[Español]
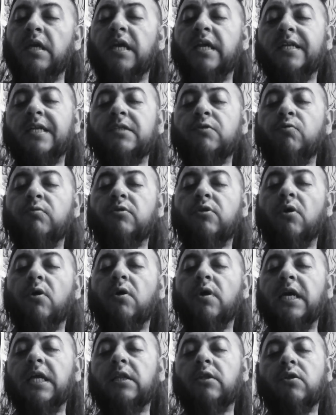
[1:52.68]
y
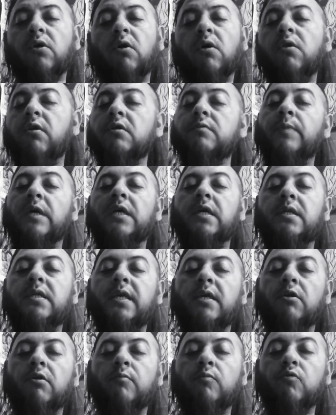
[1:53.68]
resultó que todos me
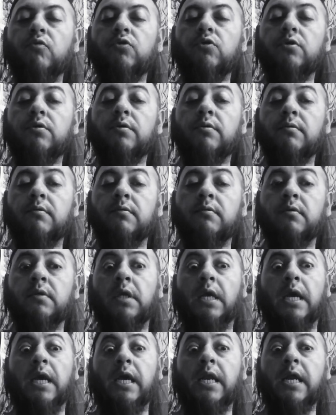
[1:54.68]
quisieron mucho,
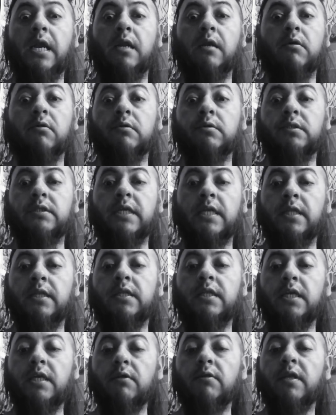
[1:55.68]
que era el
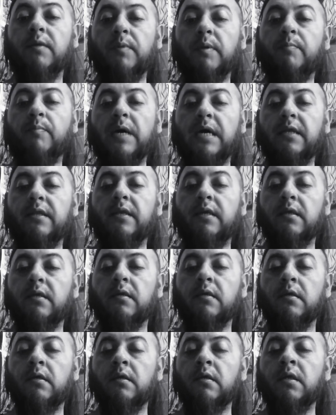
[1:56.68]
consentido de mi padre,
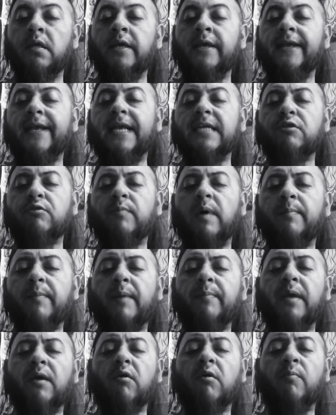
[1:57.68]
que su mamá
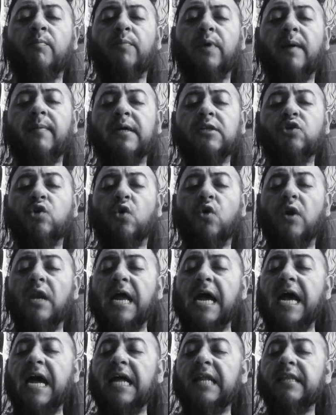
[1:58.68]
me compraba
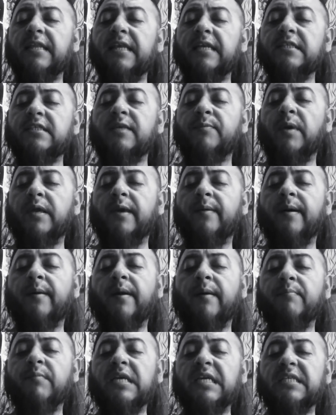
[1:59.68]
chocolates y me
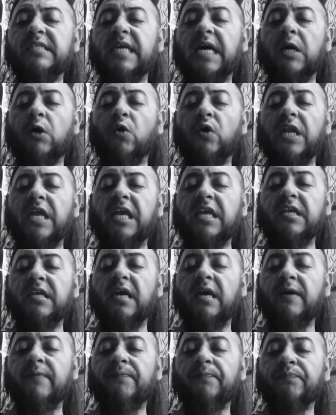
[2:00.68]
llevaba a misa con
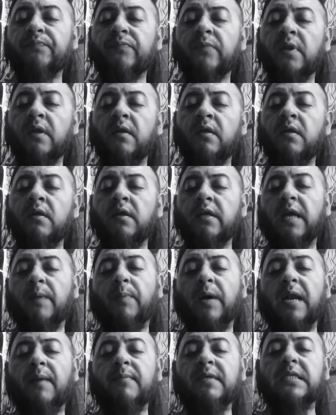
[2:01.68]
ella, que para